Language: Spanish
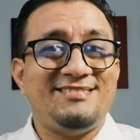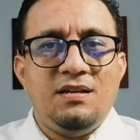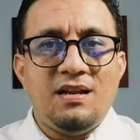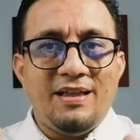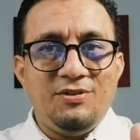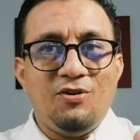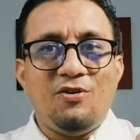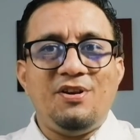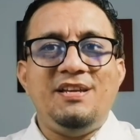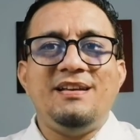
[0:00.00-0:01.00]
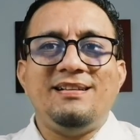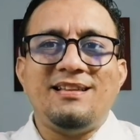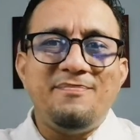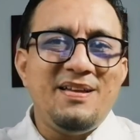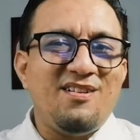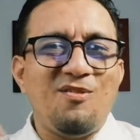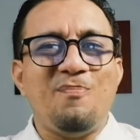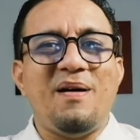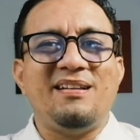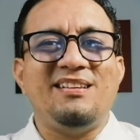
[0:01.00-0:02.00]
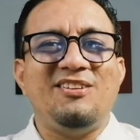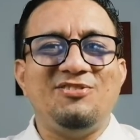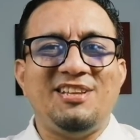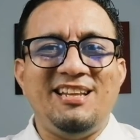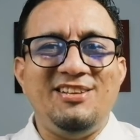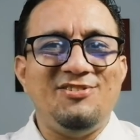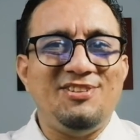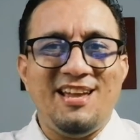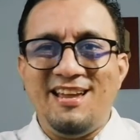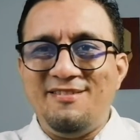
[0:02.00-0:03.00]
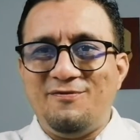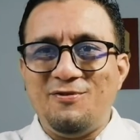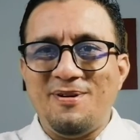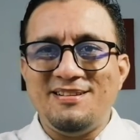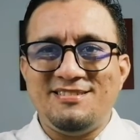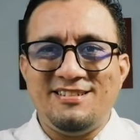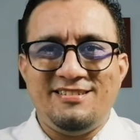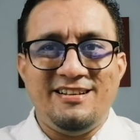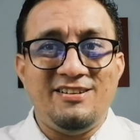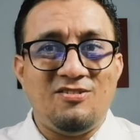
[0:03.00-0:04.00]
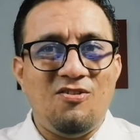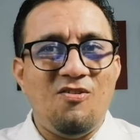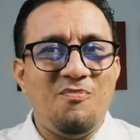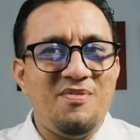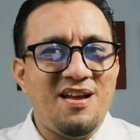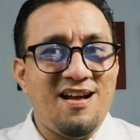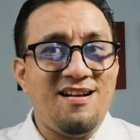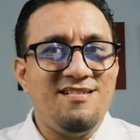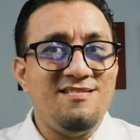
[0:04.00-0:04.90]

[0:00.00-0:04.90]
Las dos orillas también comparten contenido de influencers en Colombia.